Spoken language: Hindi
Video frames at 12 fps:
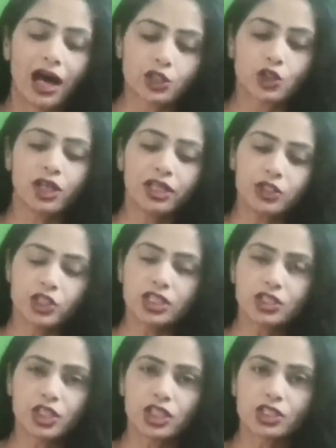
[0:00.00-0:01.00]
एक्चुअली
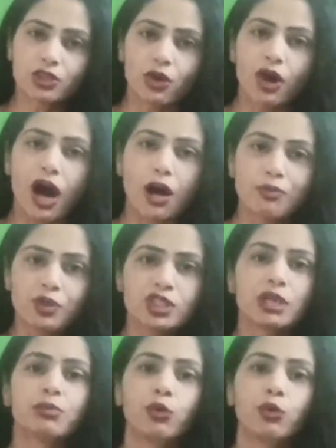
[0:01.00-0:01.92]
जिस चीज को आप मुझसे